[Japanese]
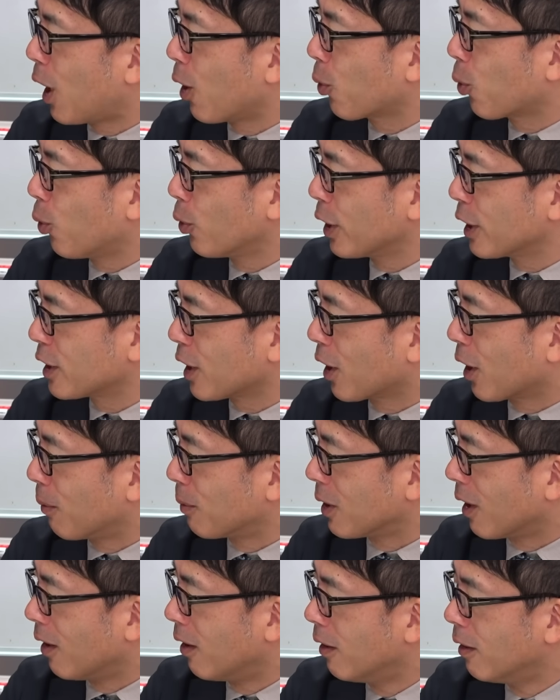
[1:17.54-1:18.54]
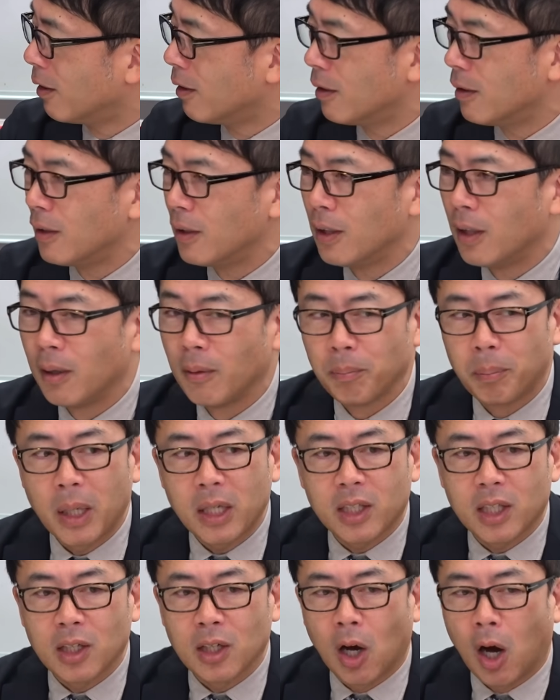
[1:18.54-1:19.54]
八甲田山、
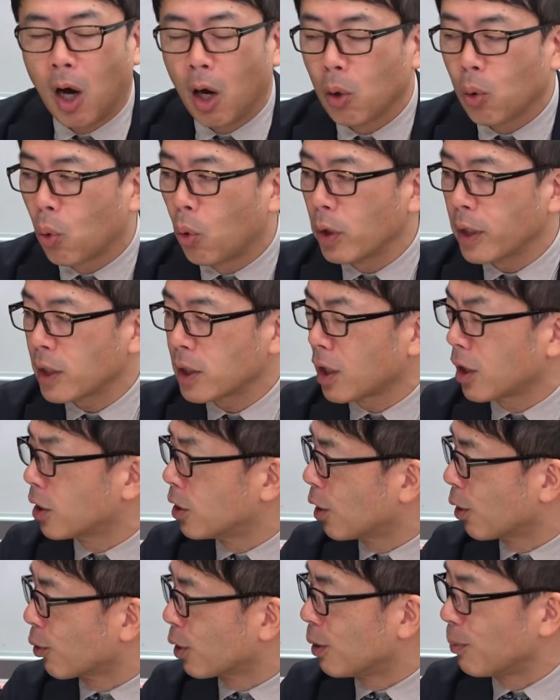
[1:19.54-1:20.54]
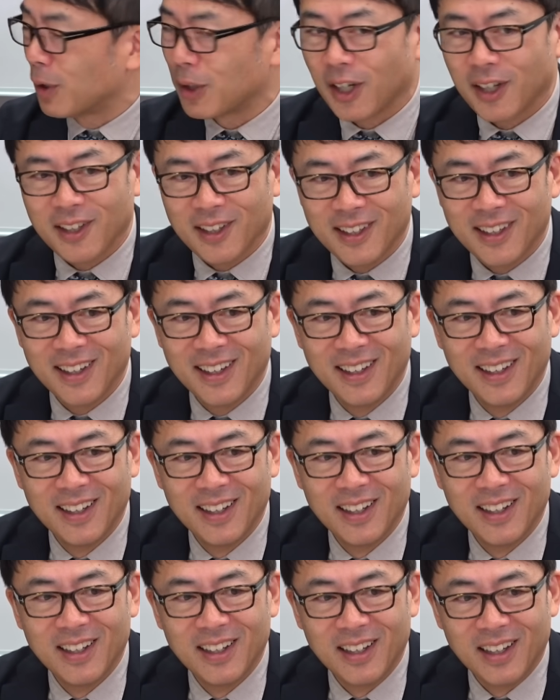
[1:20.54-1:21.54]
北京が八甲田山になる日みたいなね。
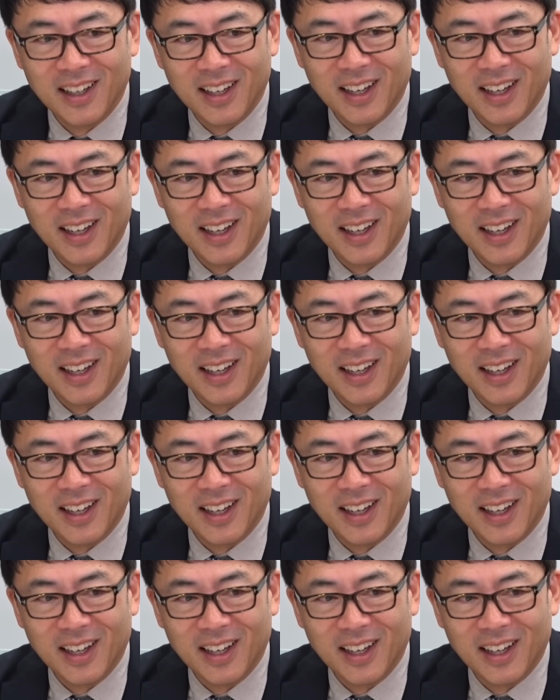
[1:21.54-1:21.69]
沖